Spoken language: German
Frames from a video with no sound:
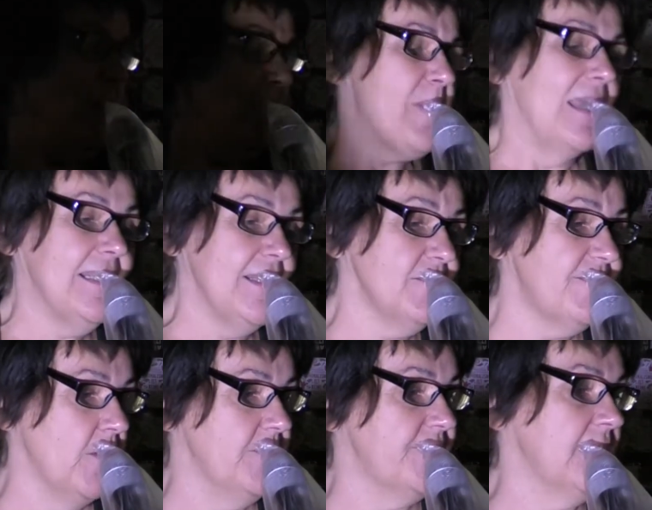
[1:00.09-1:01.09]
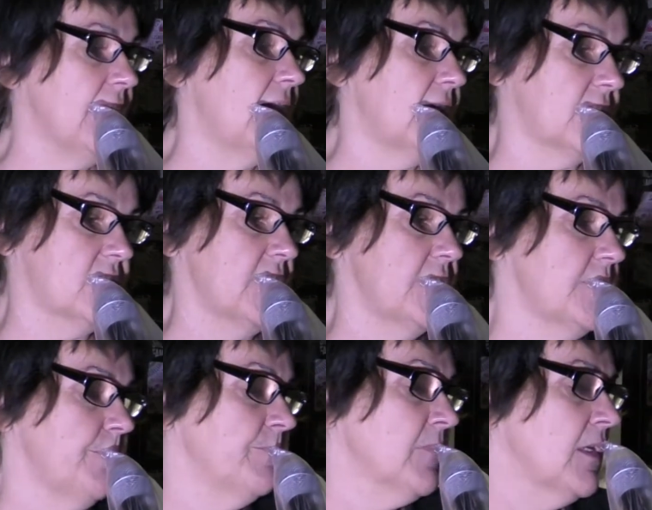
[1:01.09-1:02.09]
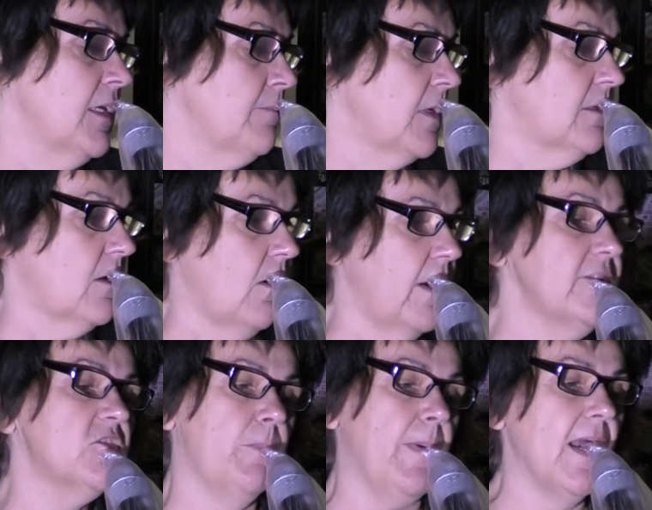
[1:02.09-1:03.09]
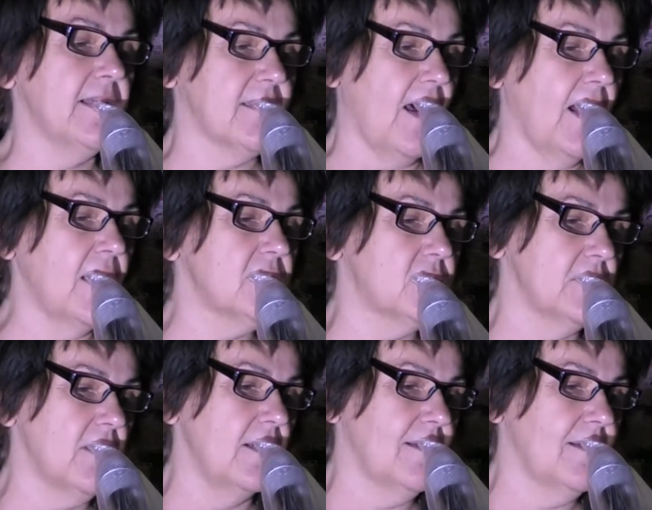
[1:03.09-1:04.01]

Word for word: Berlin 85. Im Kreuzberg der 80er